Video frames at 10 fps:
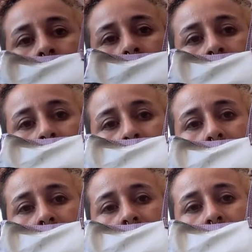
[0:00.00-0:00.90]
dos
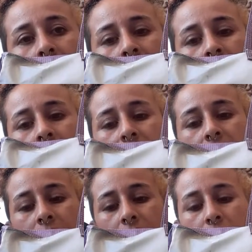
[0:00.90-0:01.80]
tipos
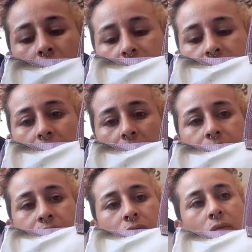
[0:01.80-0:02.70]
de bolsa.
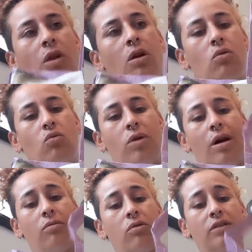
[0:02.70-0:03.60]

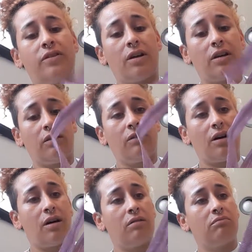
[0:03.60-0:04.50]
Una bolsa que
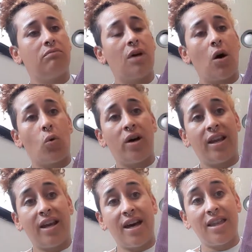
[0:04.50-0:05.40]
está
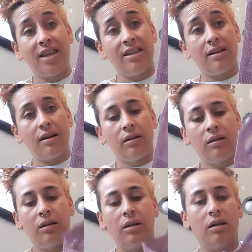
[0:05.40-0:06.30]
agujereadita
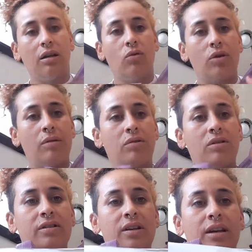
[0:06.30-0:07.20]
y una
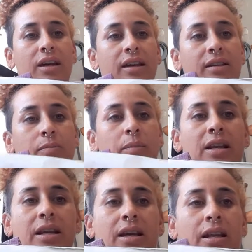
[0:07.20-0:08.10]
bolsa que es
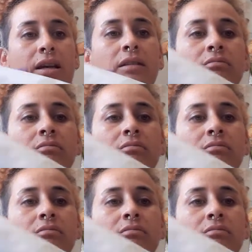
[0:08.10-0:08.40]
plena.